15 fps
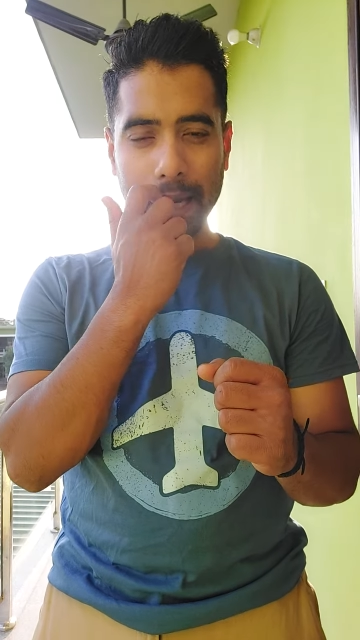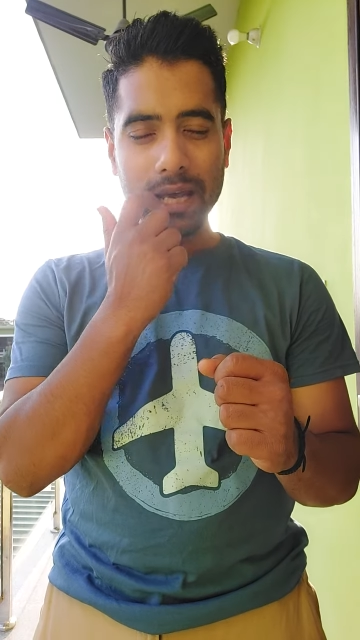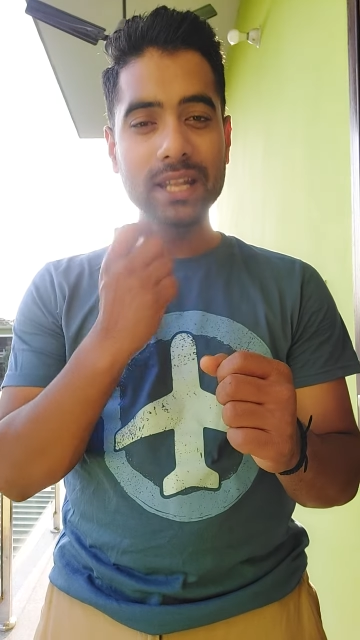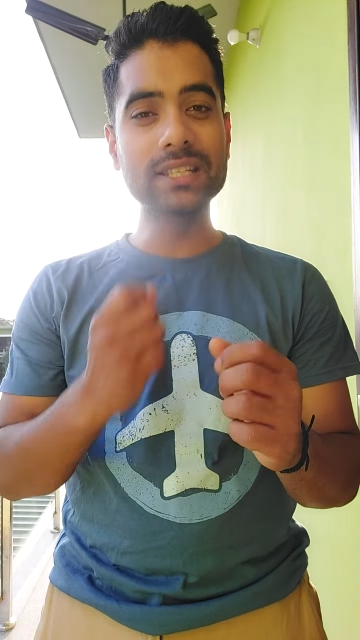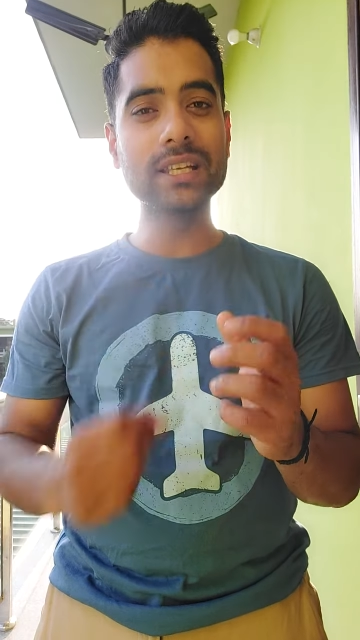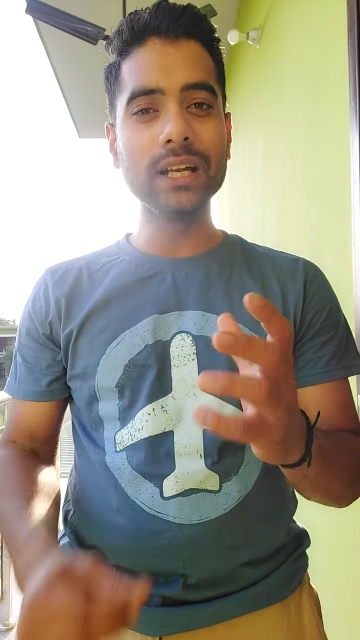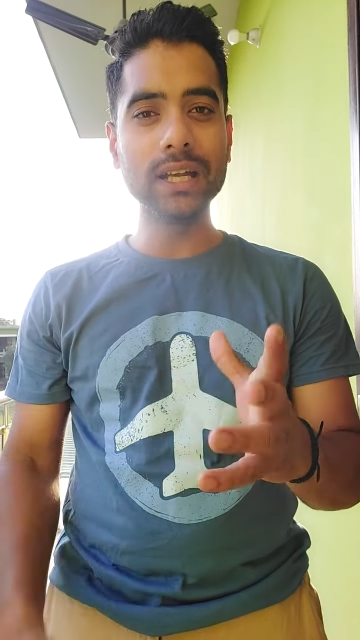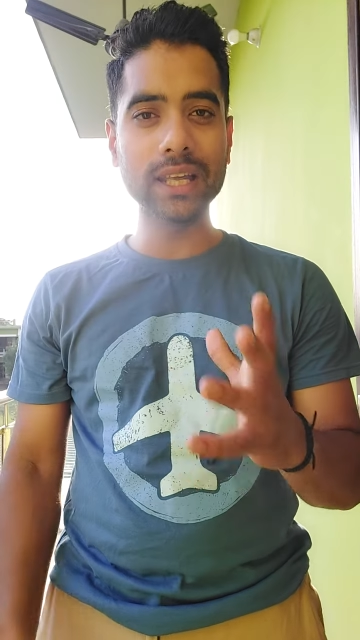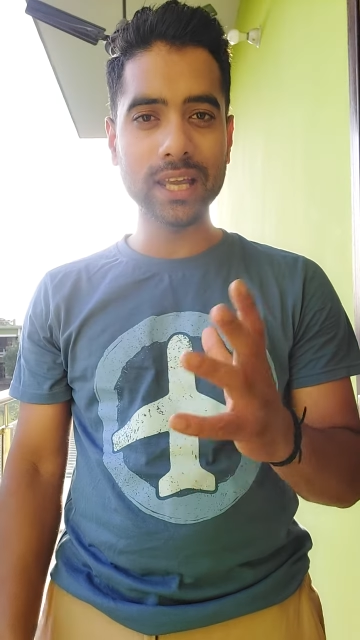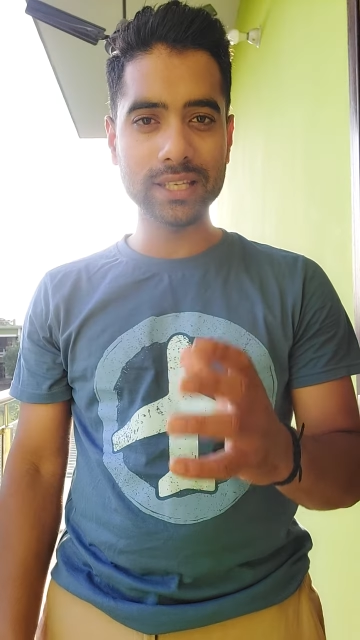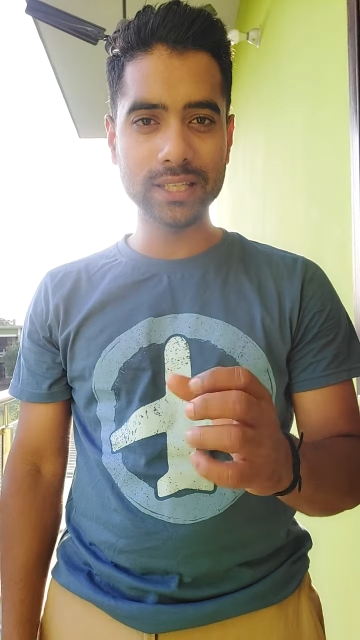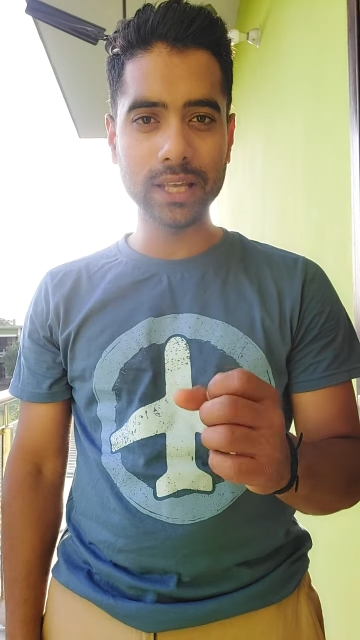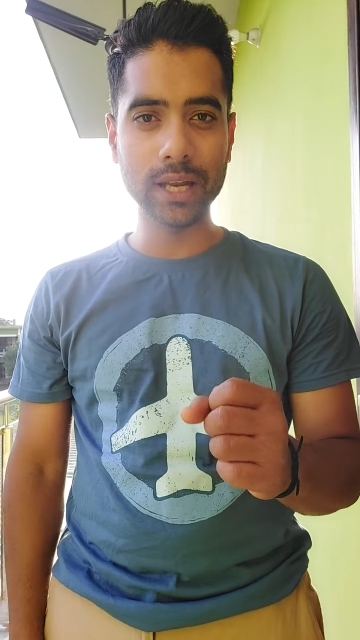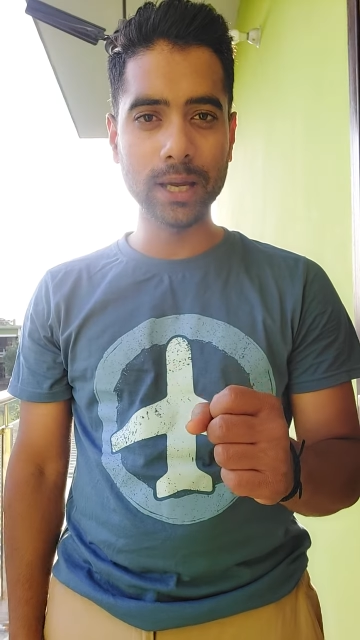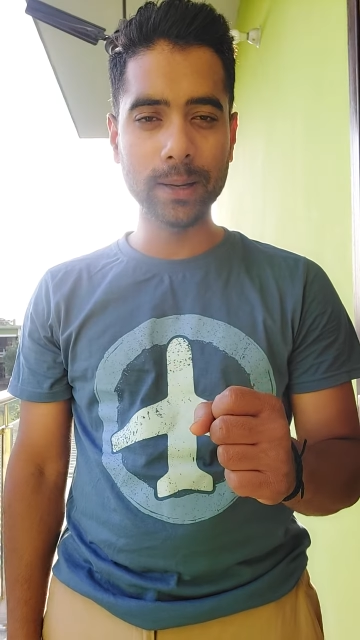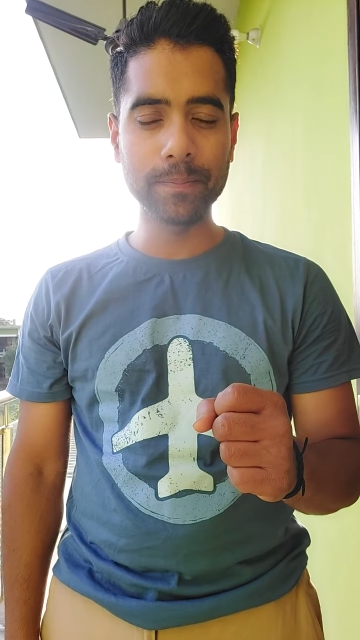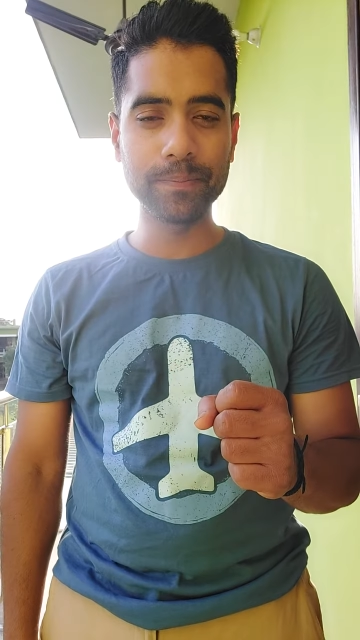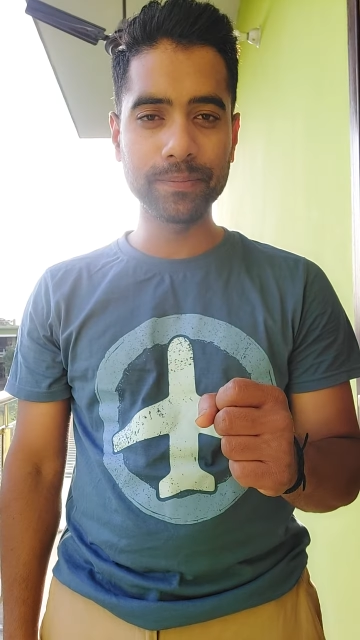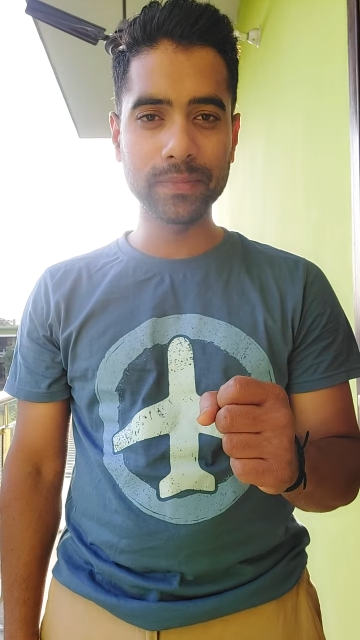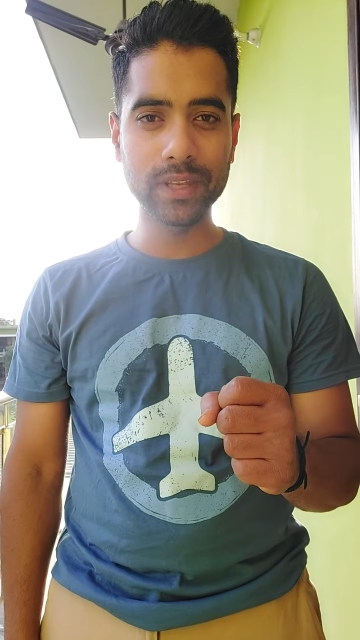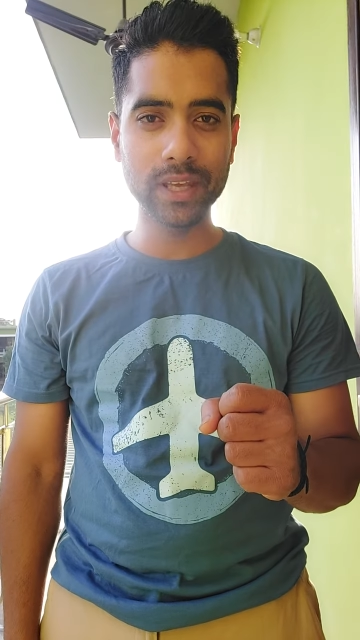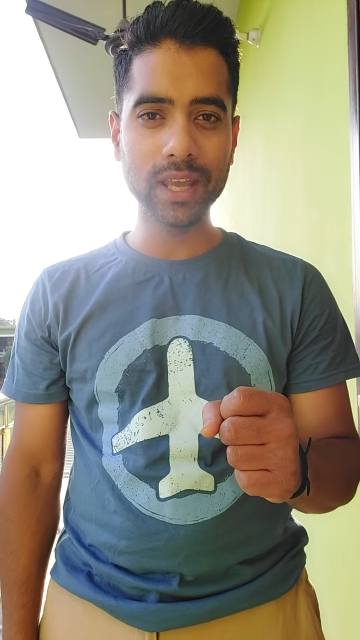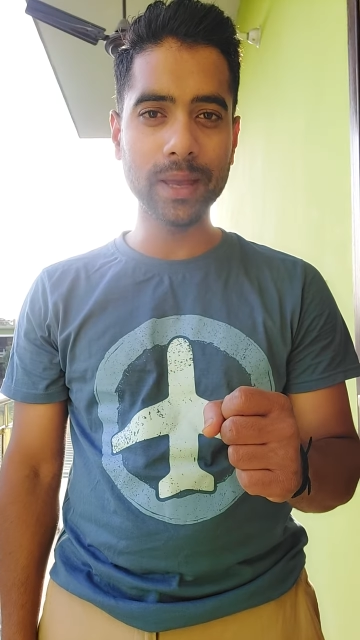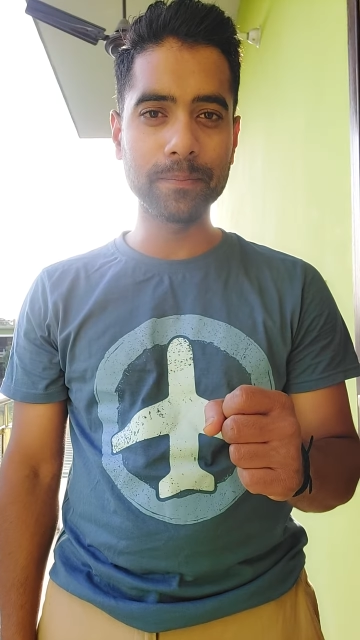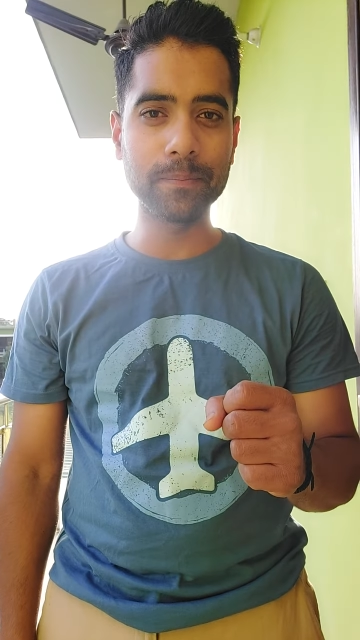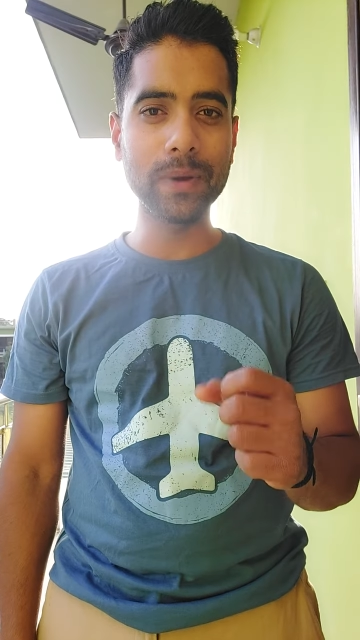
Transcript: रिजल्ट कैसा रहा ठीक है